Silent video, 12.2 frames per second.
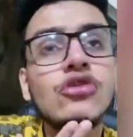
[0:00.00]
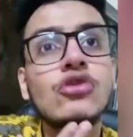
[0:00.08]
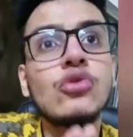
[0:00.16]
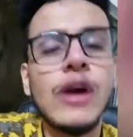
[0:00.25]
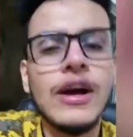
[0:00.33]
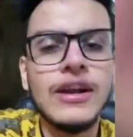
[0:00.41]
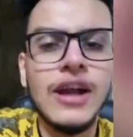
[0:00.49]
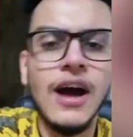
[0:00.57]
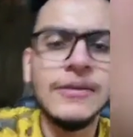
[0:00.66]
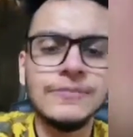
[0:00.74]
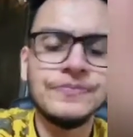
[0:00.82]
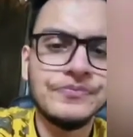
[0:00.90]
स्वेयर
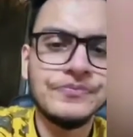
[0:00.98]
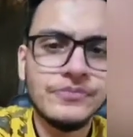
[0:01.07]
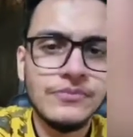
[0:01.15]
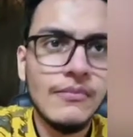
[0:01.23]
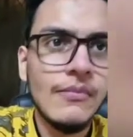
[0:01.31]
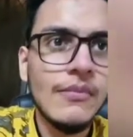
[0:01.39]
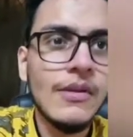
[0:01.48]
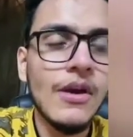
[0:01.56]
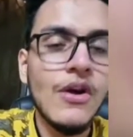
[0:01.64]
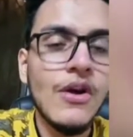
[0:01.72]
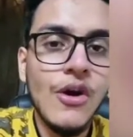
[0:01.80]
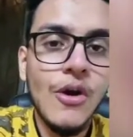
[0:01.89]
यार
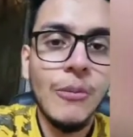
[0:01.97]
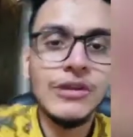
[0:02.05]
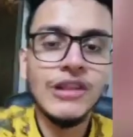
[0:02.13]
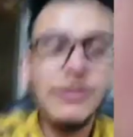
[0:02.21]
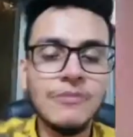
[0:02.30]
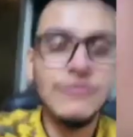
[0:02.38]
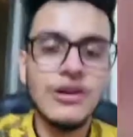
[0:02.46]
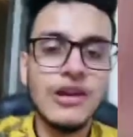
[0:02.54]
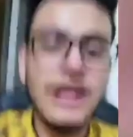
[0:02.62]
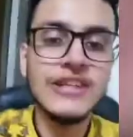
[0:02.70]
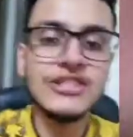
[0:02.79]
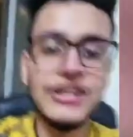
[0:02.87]
मतलब
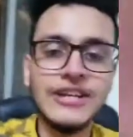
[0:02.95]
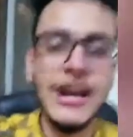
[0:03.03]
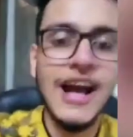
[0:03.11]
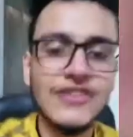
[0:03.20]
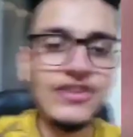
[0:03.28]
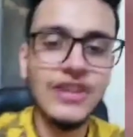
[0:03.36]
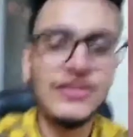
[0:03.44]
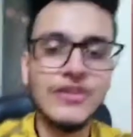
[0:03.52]
लेजिट ऐसी ऐसी